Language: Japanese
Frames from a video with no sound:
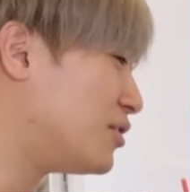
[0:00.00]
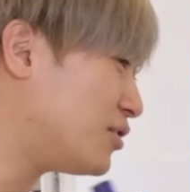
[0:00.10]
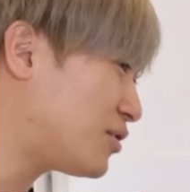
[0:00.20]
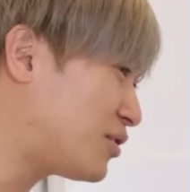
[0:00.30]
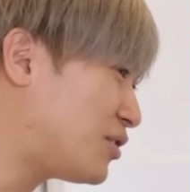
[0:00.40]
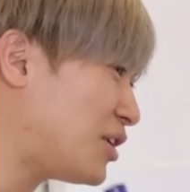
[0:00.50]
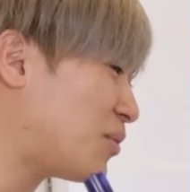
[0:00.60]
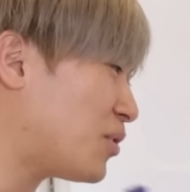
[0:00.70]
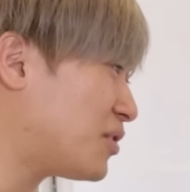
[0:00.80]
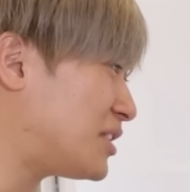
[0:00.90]
ゆっくり
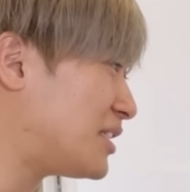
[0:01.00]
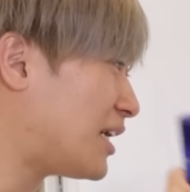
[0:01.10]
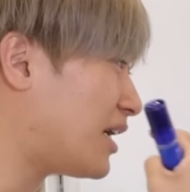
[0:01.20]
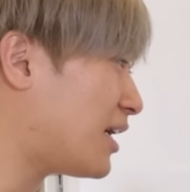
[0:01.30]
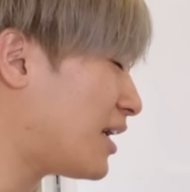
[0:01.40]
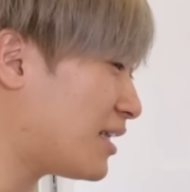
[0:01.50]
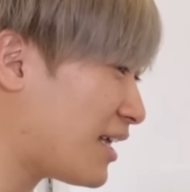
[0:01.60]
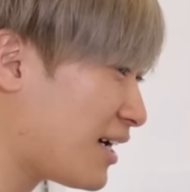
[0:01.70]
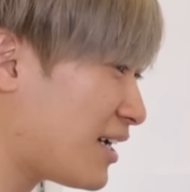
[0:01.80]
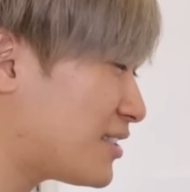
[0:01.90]
戻しながら
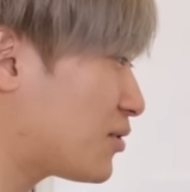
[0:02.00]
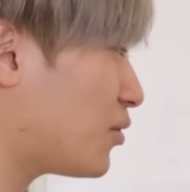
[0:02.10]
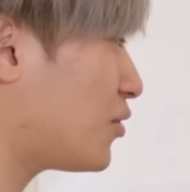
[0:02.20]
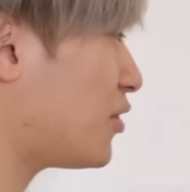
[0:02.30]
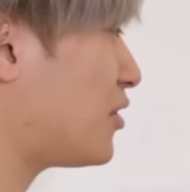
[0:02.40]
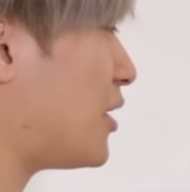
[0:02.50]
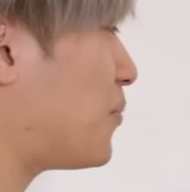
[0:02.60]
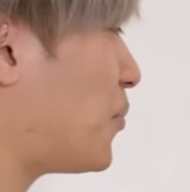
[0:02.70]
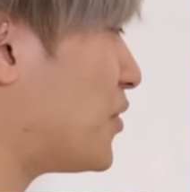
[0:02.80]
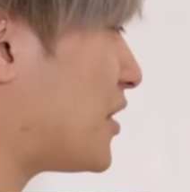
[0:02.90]
流すことによって
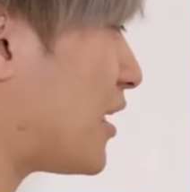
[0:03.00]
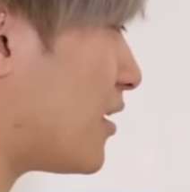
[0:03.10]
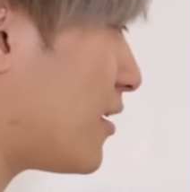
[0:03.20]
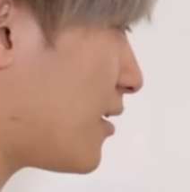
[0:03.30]
一本線が